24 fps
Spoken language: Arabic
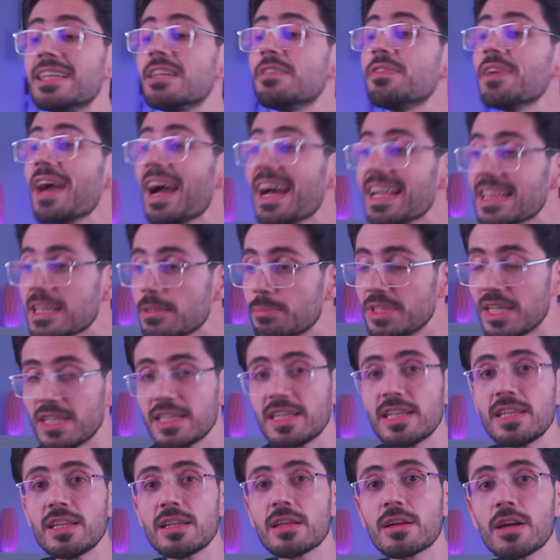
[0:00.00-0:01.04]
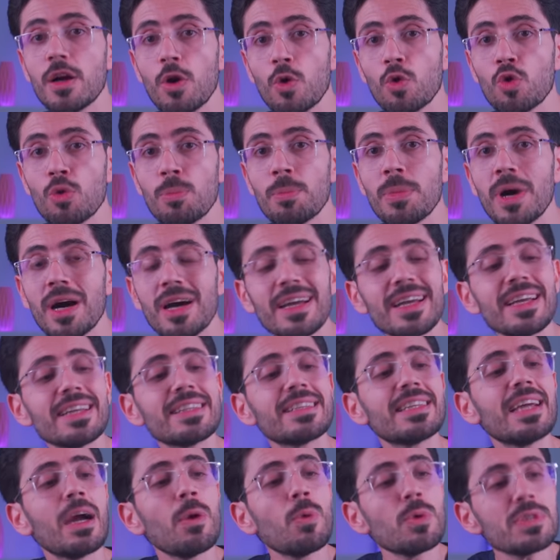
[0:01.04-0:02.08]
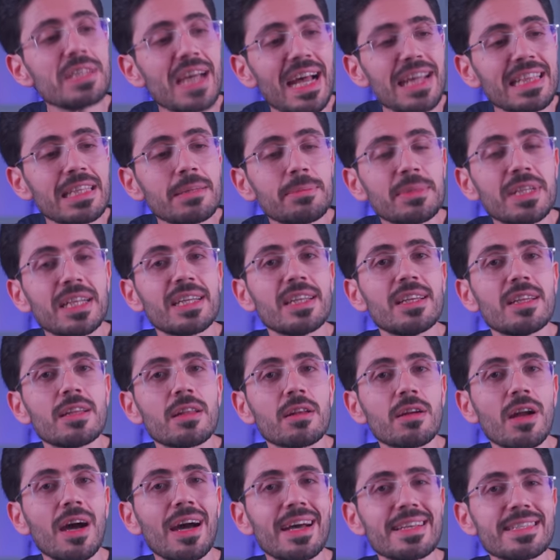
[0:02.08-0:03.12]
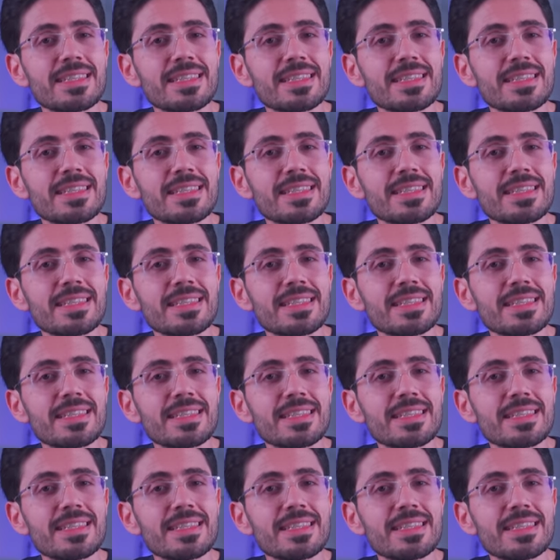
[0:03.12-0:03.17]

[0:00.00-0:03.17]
ان في حد من الجيل اللي راح اوروبا اتجوز حد من الجيل اللي راح